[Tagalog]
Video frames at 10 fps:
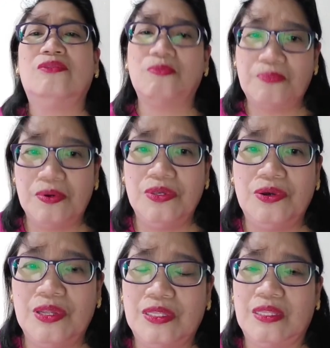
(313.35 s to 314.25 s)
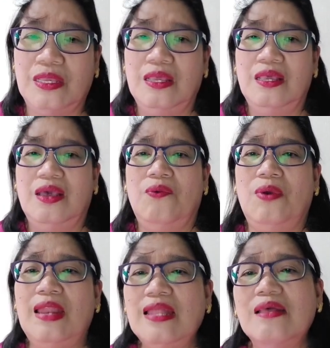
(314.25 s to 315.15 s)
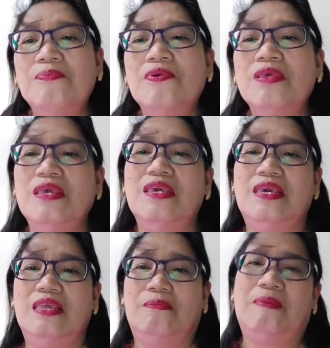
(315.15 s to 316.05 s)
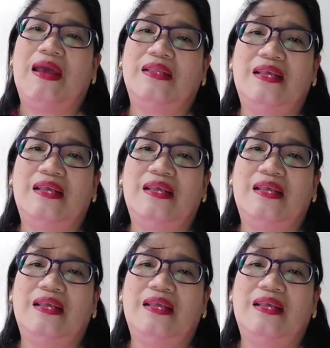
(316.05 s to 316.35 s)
ito po yon. Wala na pong hihigit pa.